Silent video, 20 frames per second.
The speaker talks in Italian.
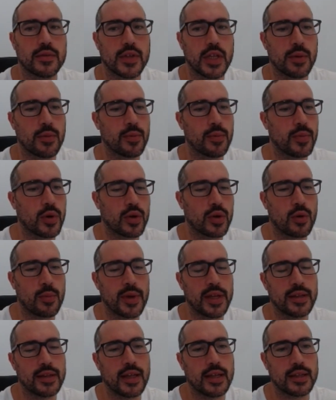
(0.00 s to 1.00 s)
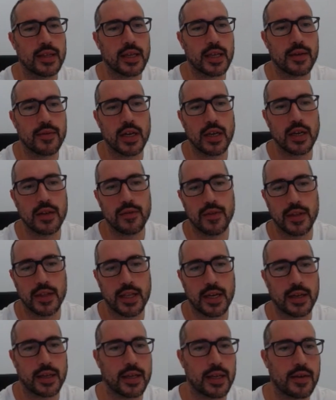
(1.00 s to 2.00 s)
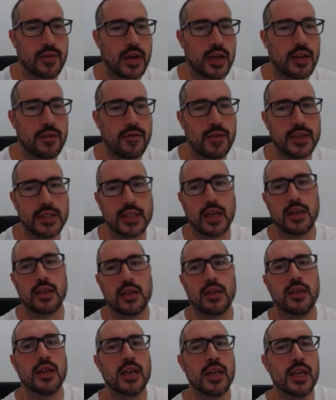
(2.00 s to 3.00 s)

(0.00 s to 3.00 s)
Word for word: Vediamo un po' com'è andata, cavallo F3, cavallo F6